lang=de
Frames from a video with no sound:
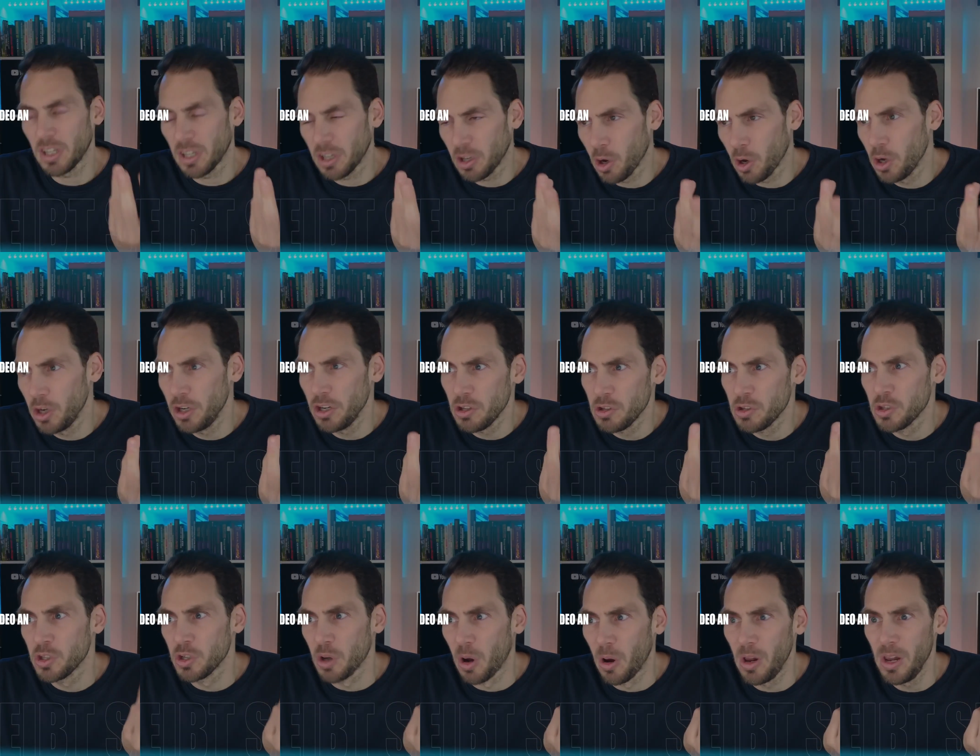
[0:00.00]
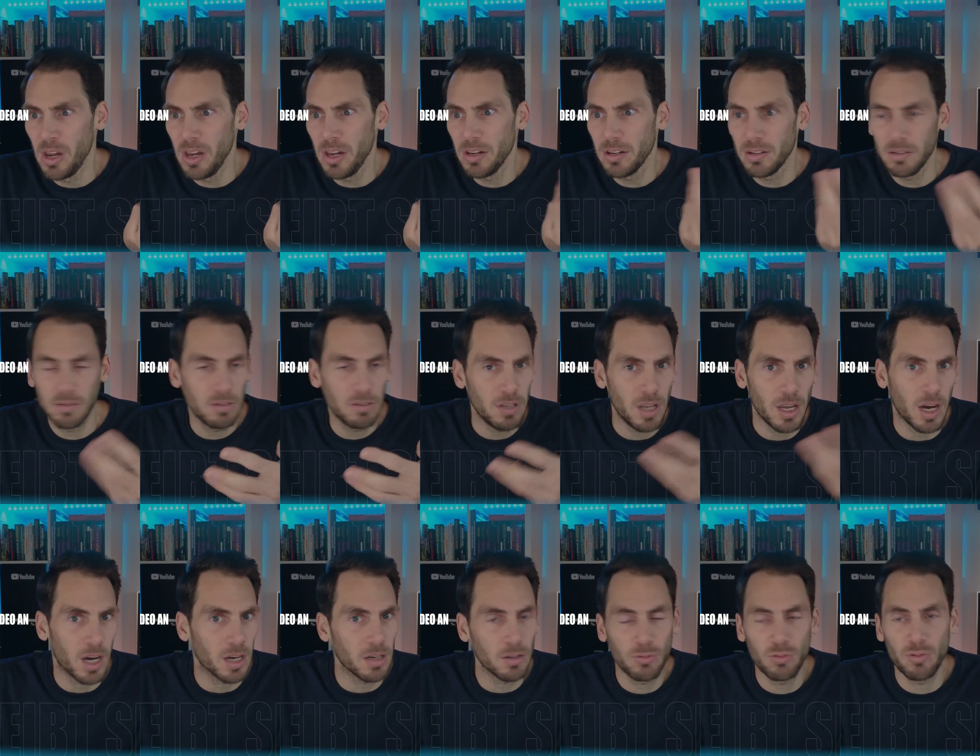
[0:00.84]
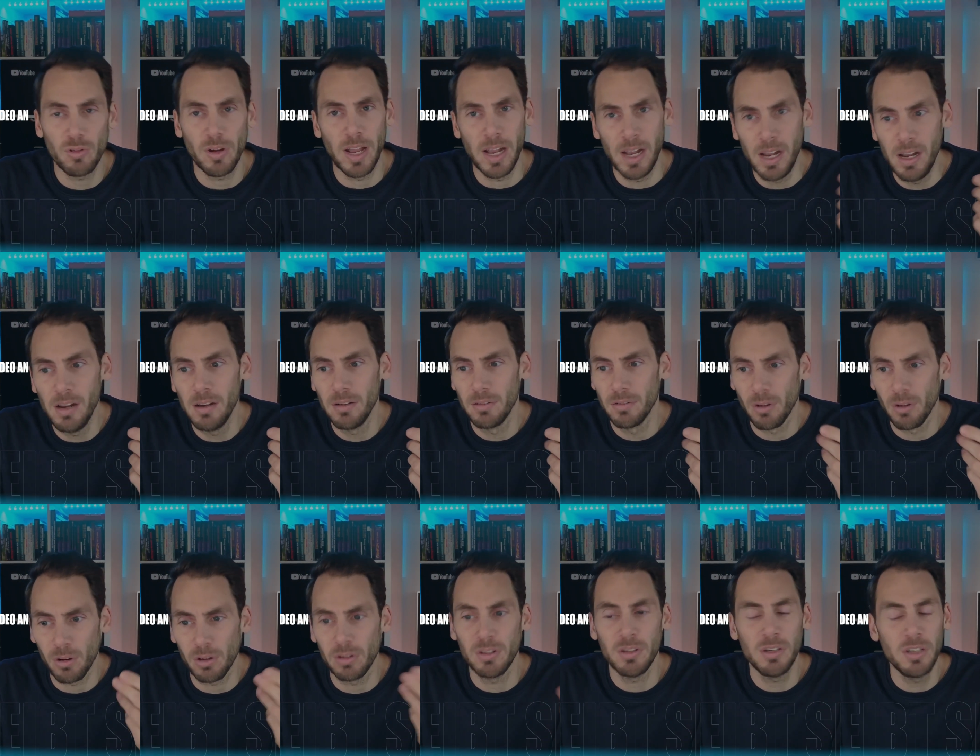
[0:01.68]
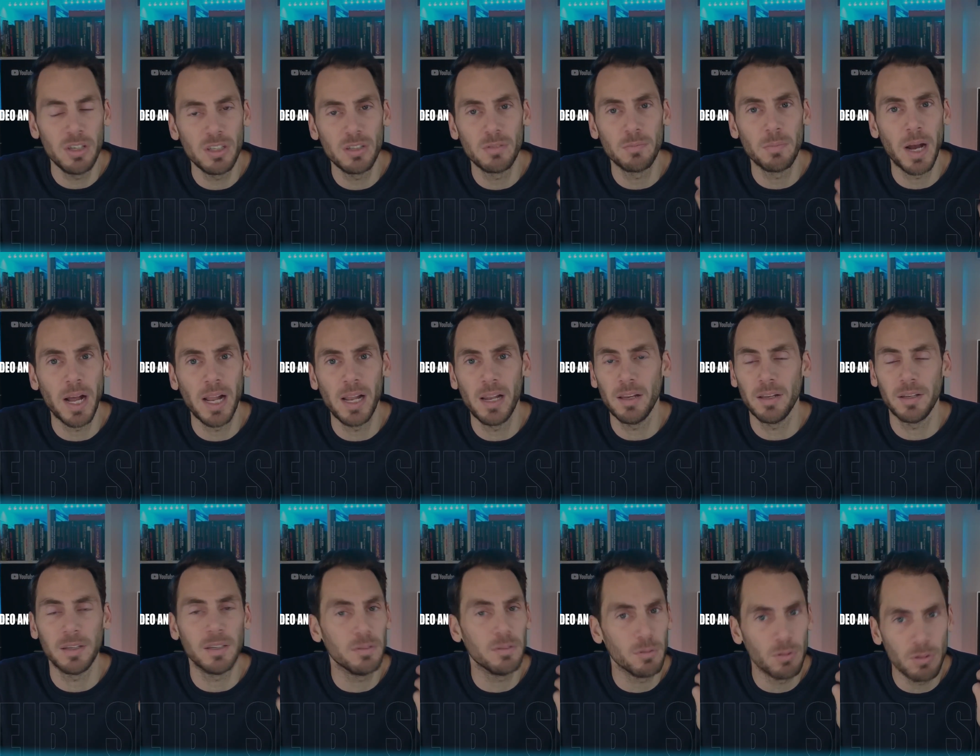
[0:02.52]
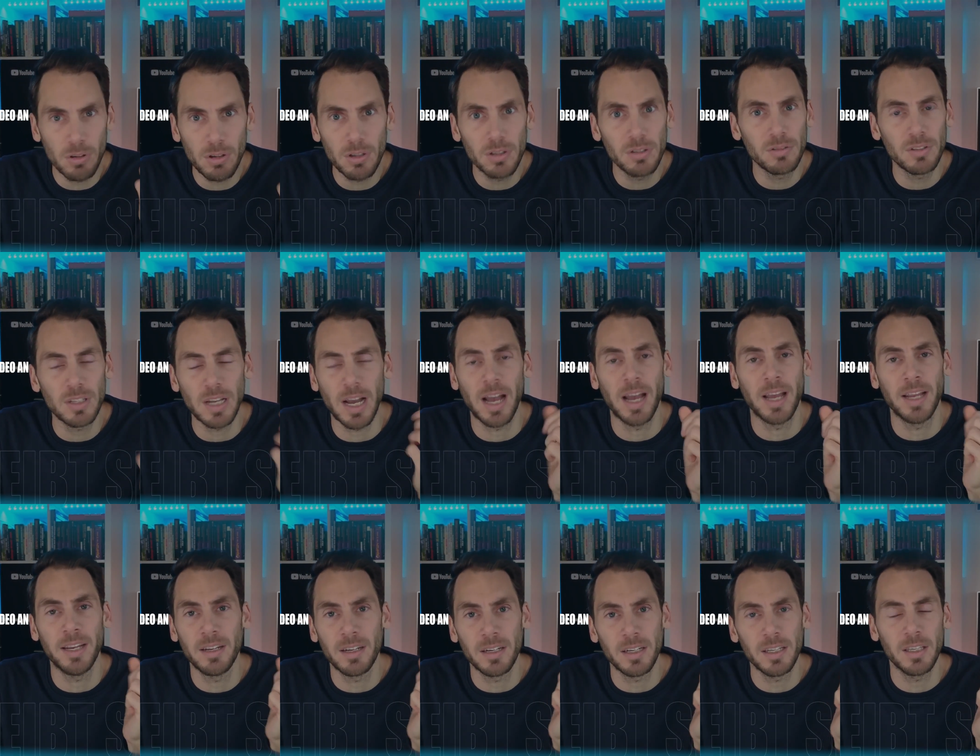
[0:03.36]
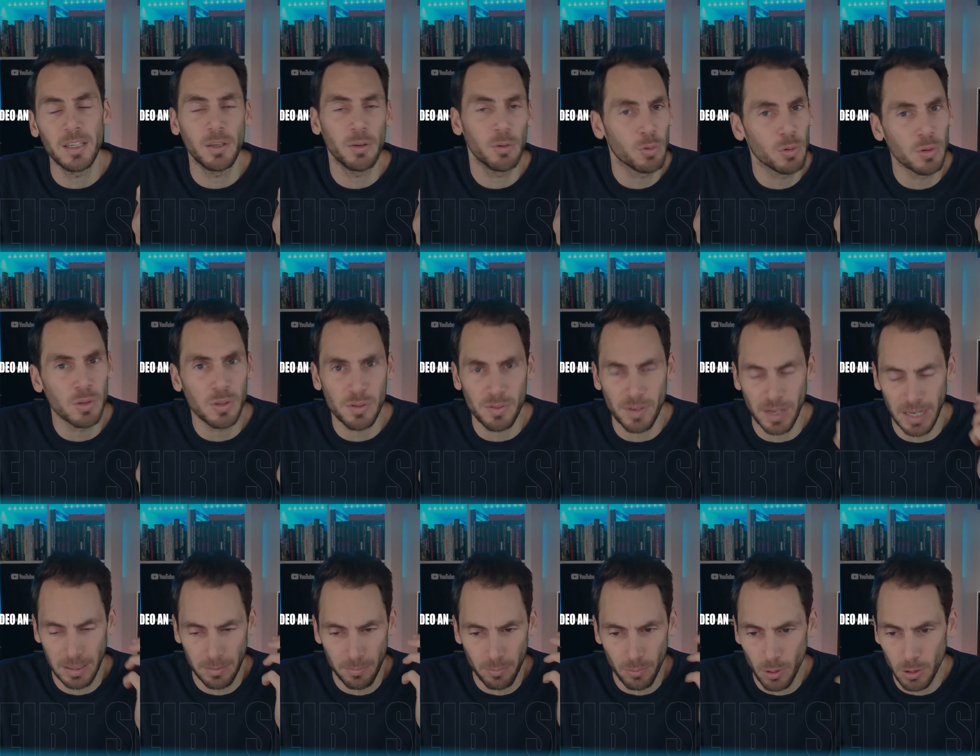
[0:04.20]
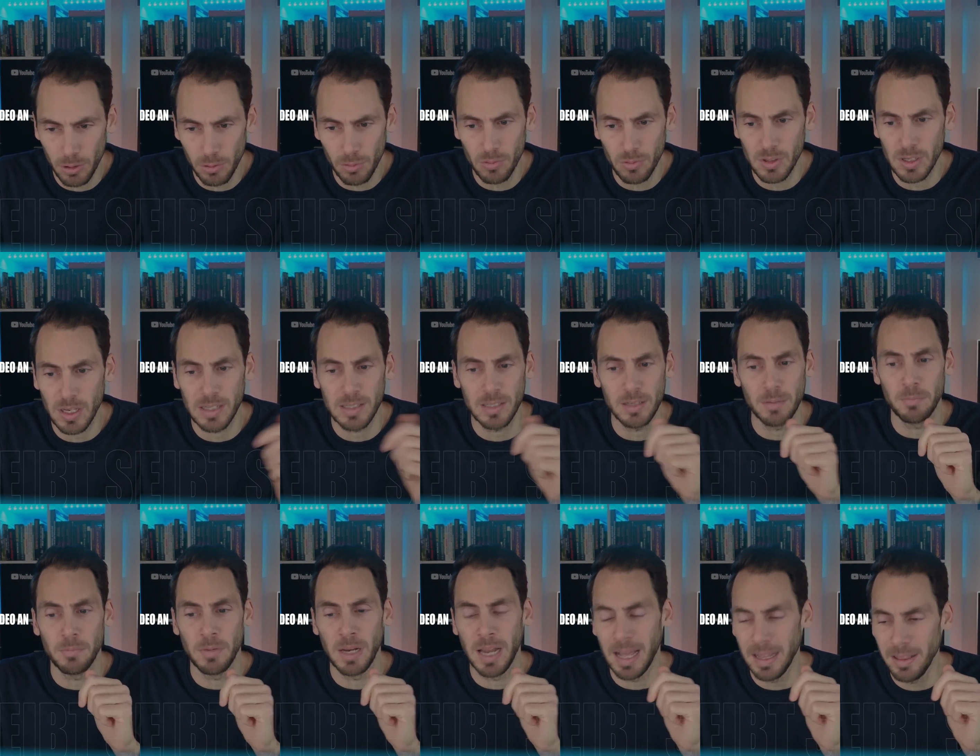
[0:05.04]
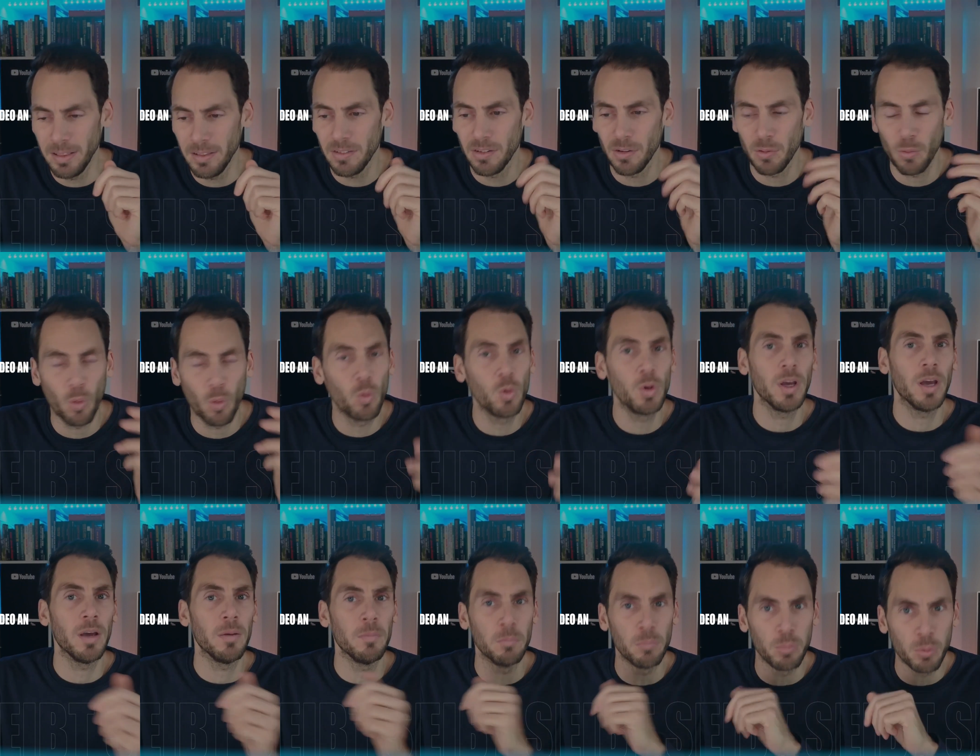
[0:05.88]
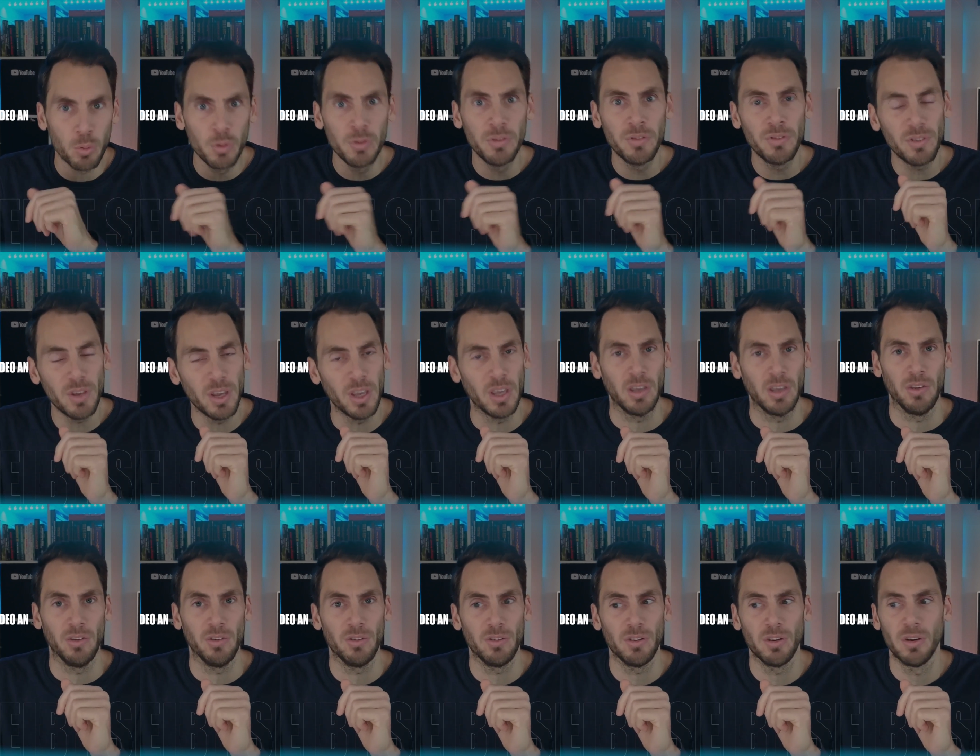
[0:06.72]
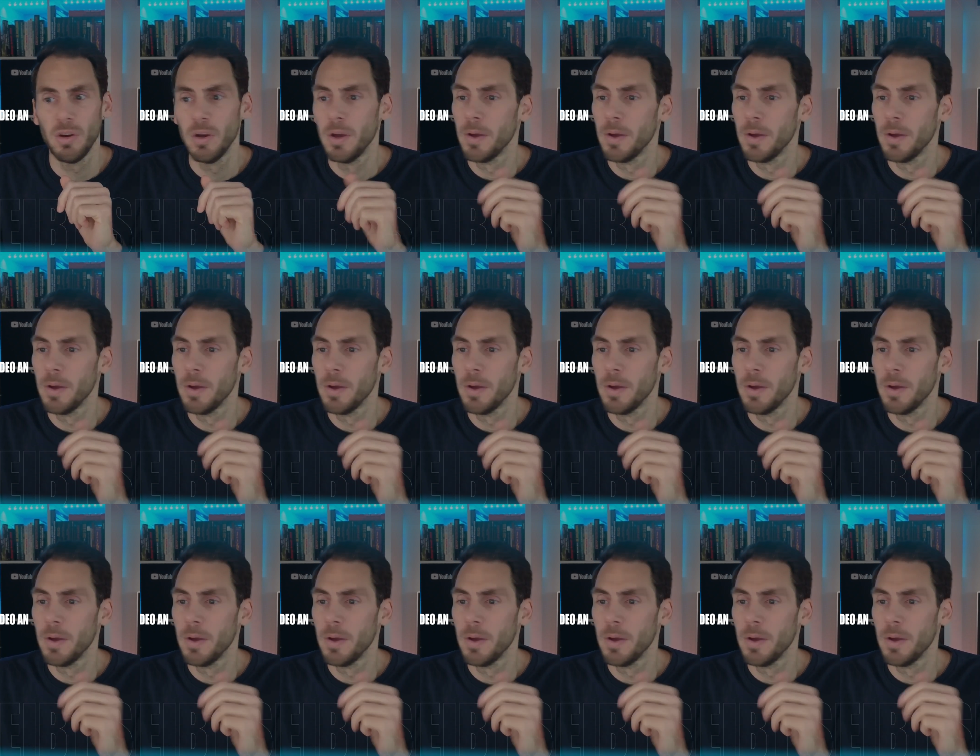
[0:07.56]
können soll, die aktuell noch nicht mal in irgendeiner Regierungsverantwortung, sei es im Land oder im Bund, ist.